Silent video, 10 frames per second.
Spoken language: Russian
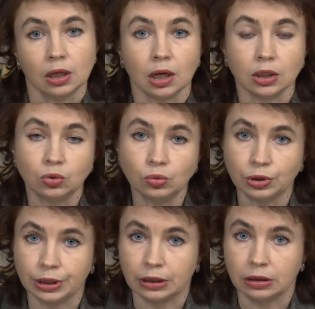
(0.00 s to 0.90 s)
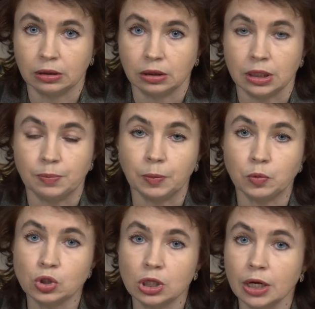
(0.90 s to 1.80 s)
которая не
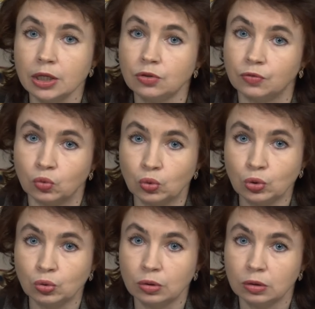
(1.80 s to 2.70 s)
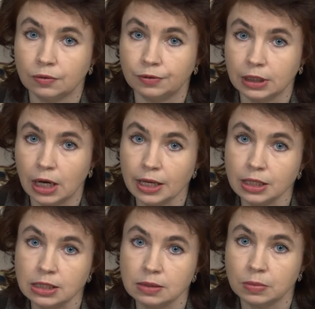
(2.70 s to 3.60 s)
пропускает воду в
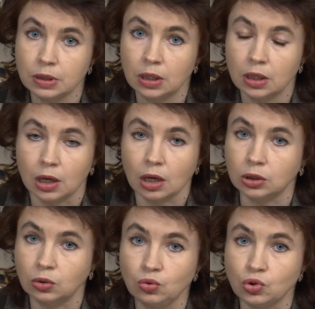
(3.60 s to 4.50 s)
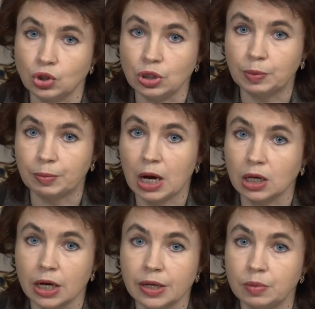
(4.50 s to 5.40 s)
организм, как лучший
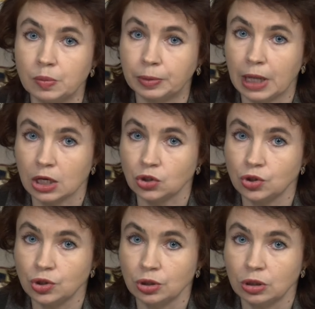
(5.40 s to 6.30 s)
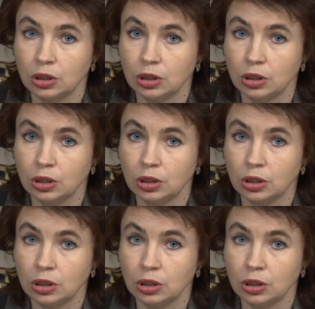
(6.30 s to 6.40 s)
непромокаемый плащ,